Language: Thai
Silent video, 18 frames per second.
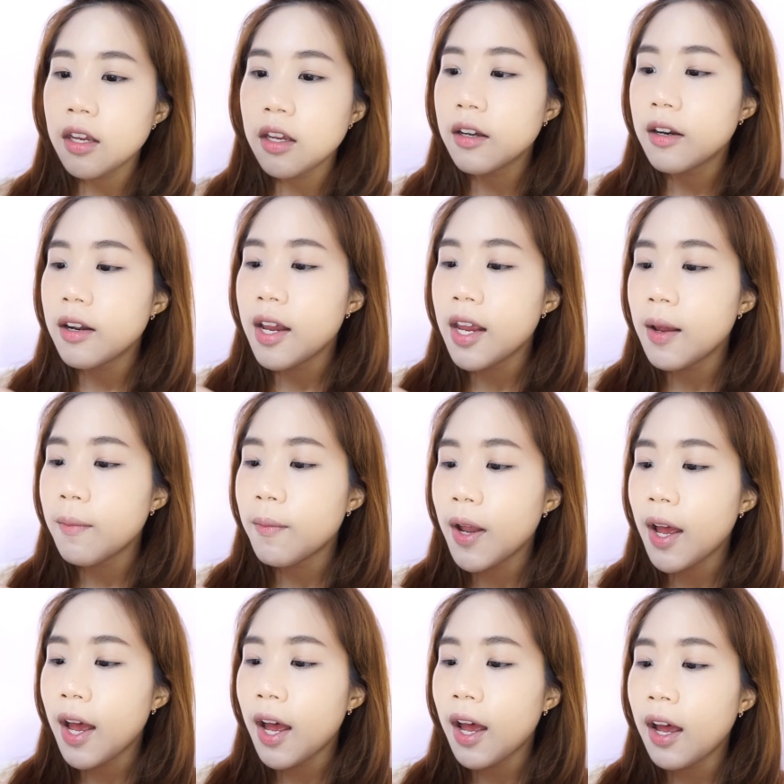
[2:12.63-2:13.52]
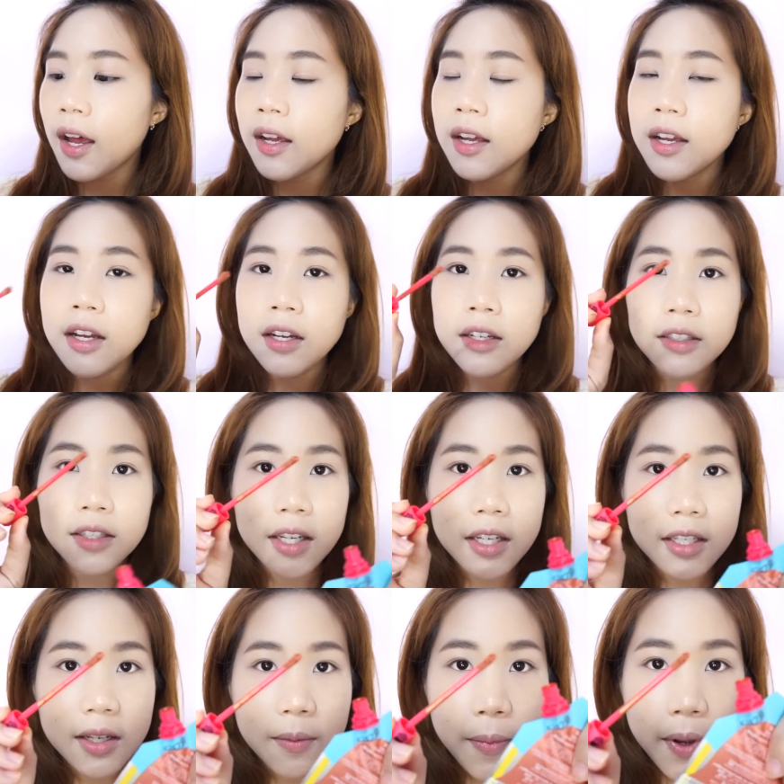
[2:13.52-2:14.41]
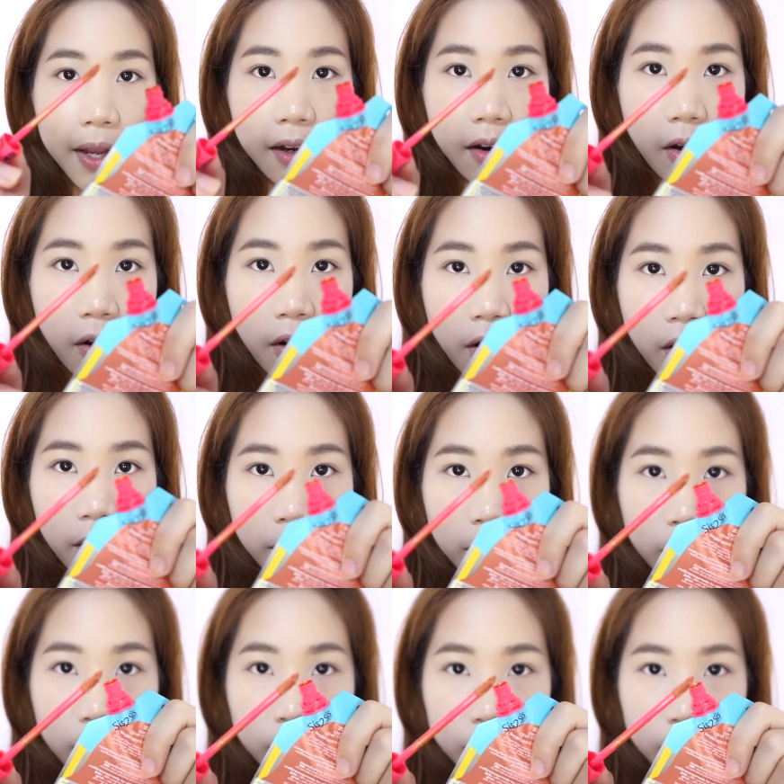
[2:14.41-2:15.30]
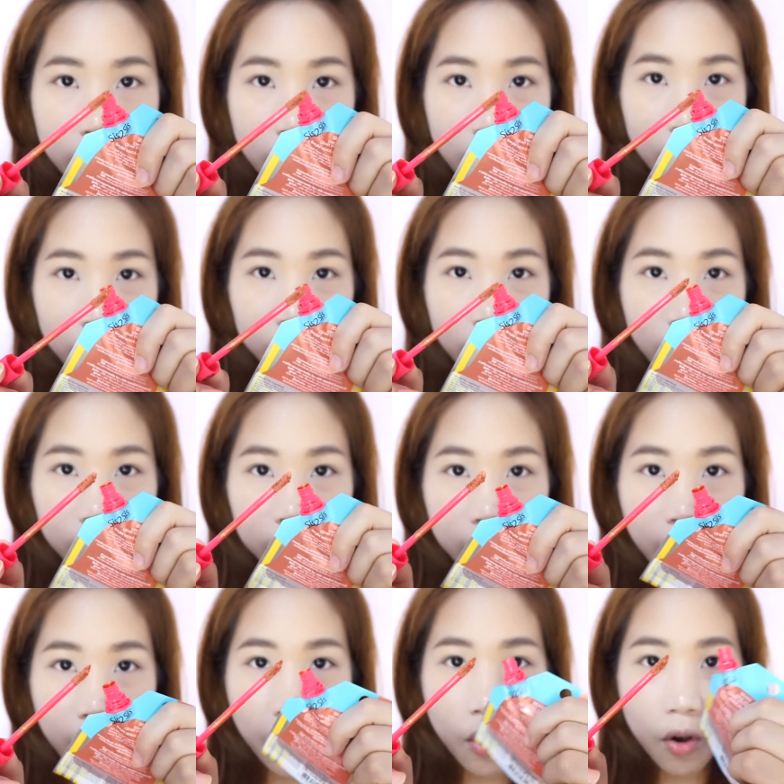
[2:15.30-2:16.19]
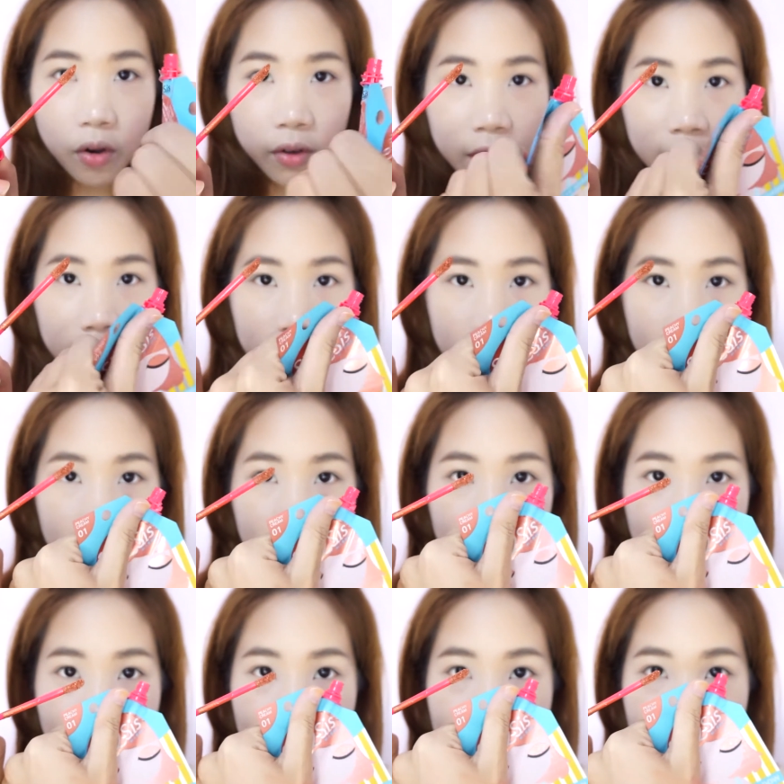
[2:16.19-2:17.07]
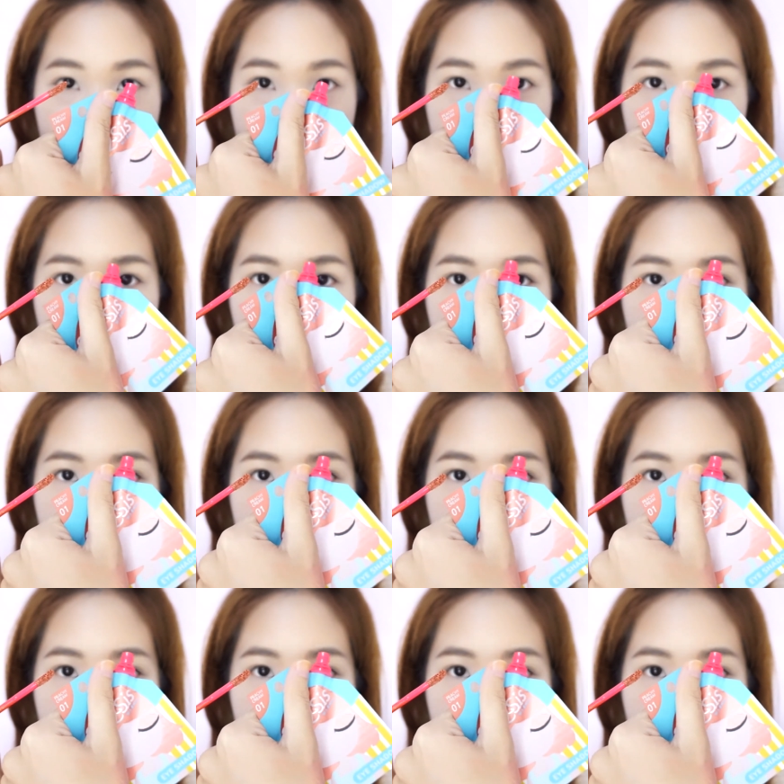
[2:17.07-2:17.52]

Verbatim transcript: Cream นะคะสีจะเป็นออกโรสโกทองนิดๆประมาณนี้